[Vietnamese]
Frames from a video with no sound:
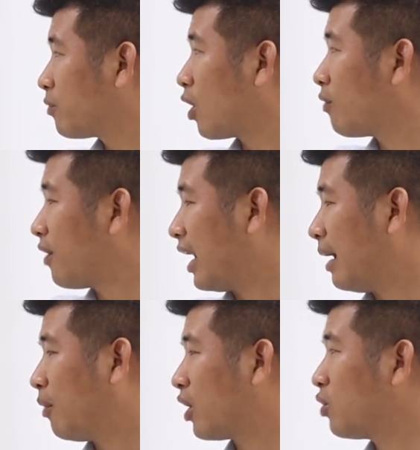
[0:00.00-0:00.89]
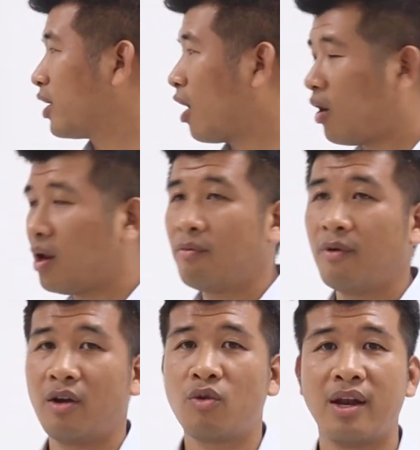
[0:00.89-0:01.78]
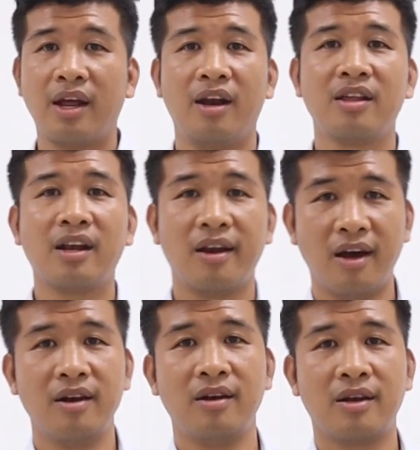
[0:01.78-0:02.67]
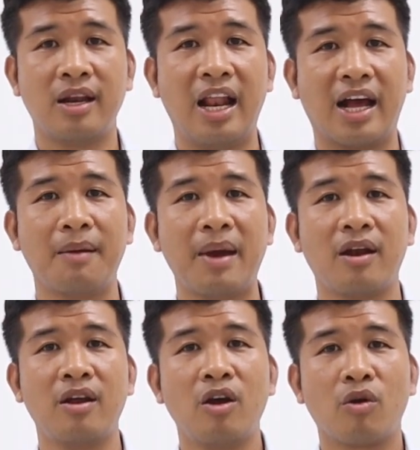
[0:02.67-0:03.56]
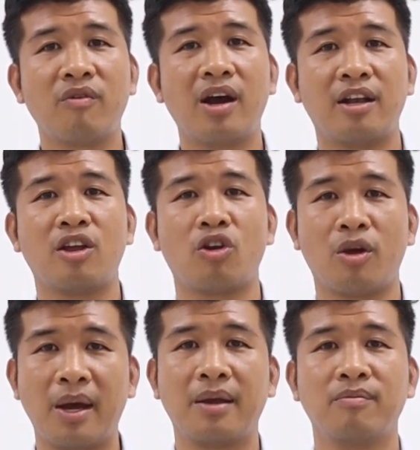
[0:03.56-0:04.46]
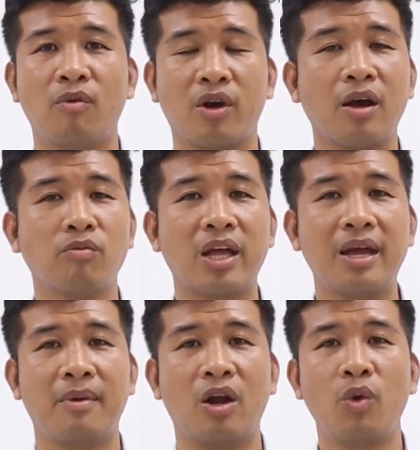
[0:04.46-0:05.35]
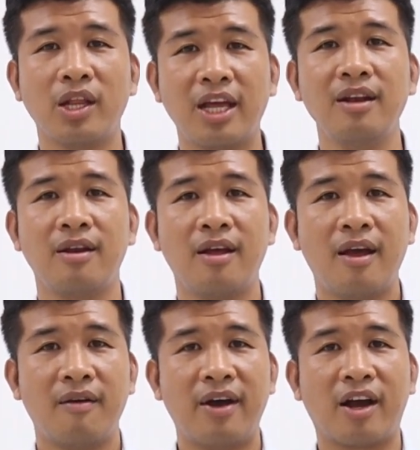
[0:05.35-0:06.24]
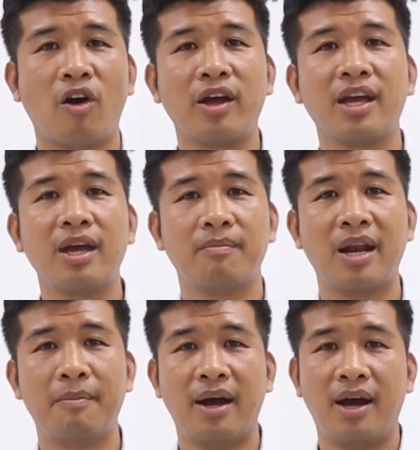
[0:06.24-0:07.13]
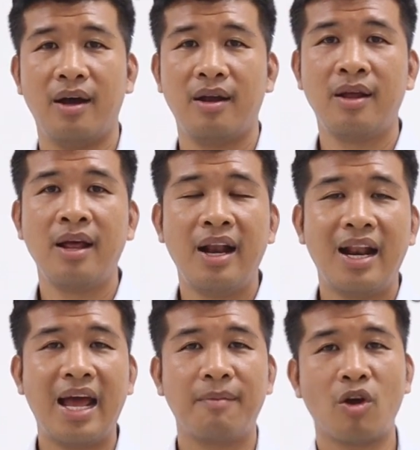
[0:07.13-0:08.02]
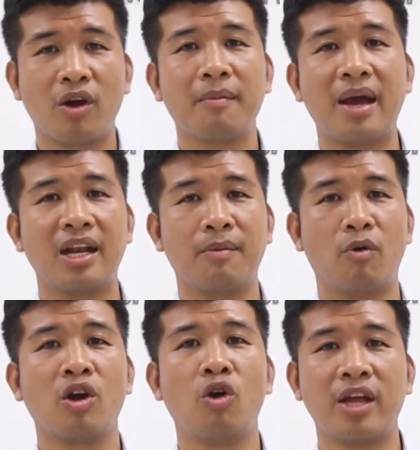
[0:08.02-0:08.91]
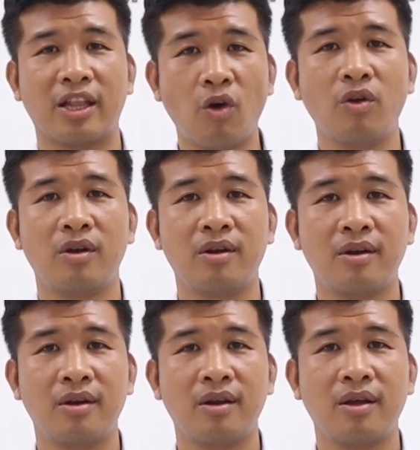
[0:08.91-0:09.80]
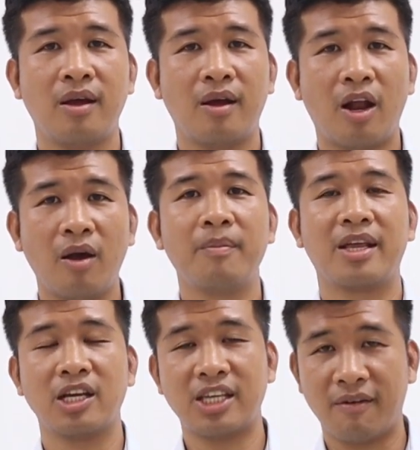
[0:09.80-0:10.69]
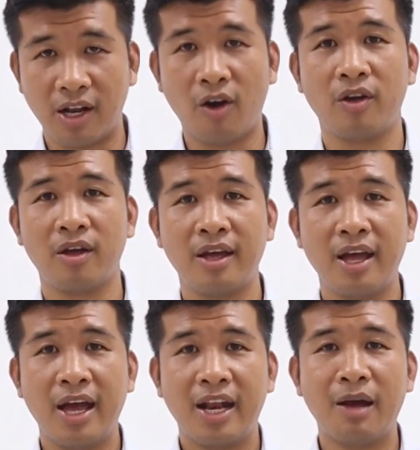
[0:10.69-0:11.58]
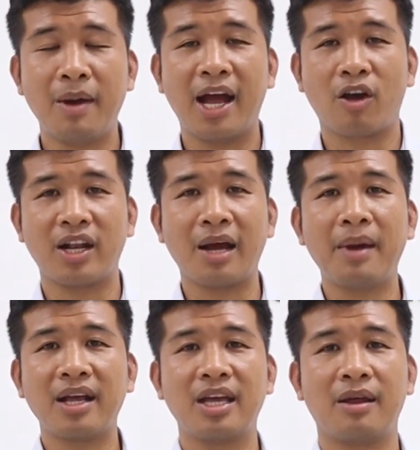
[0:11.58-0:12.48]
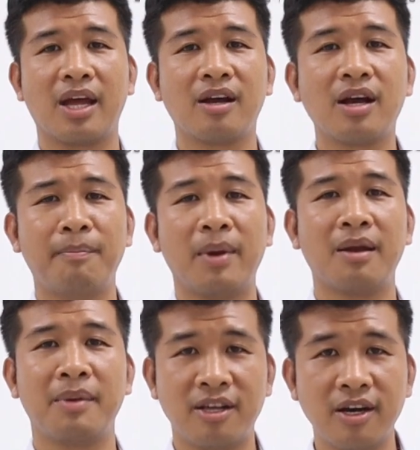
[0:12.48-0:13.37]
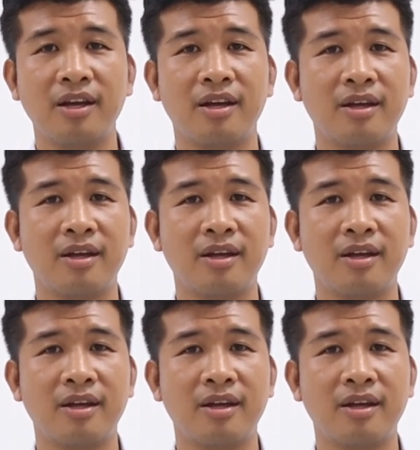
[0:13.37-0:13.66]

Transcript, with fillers: nó không phải là một cái chuyện nhỏ đâu mà chuyện này nó rất là lớn nên là các bạn cũng cần chọn cho mình một cái công ty mà nó uy tín và có kinh nghiệm để mà làm cho các bạn được một cái ngôi nhà tốt đó mình chia sẻ vậy thôi nếu mà ai còn thắc mắc gì thì comment ở bên dưới